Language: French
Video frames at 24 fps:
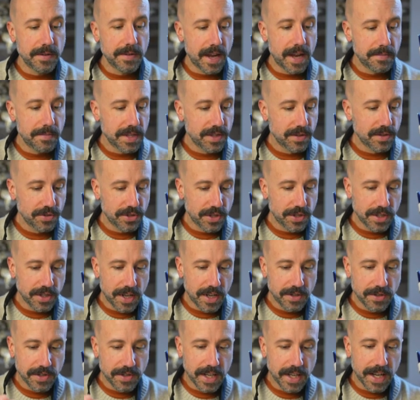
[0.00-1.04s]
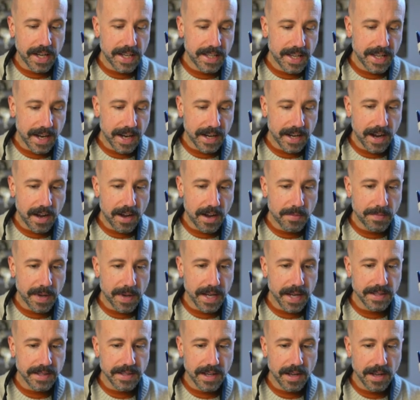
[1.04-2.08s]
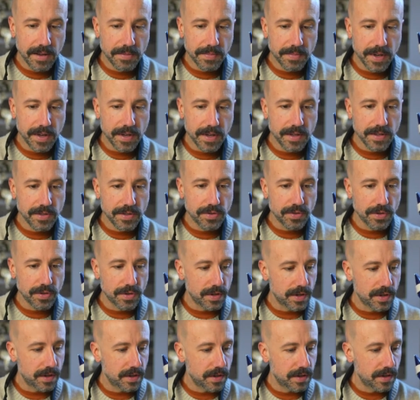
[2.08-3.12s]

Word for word: admettons je te donne une grille d'accord, par exemple sur